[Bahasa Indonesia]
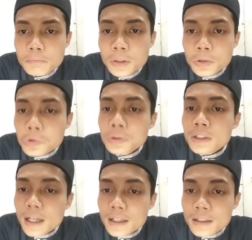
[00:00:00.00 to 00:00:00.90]

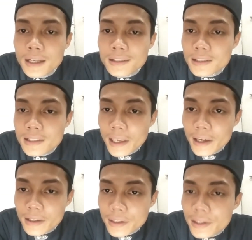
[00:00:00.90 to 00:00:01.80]
menurunkan kasih
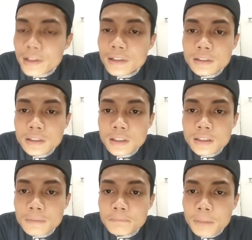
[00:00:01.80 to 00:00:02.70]
sayangnya,
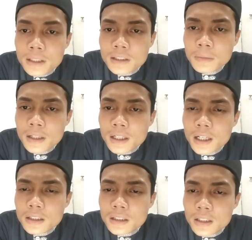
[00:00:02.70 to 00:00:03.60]
tempat di mana
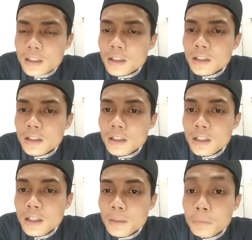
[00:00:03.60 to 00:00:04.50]
Allah
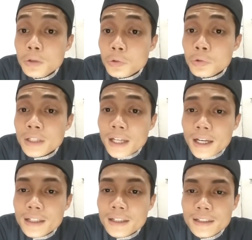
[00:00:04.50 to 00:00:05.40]

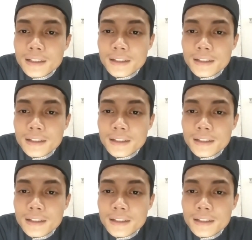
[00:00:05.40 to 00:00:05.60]
menurunkan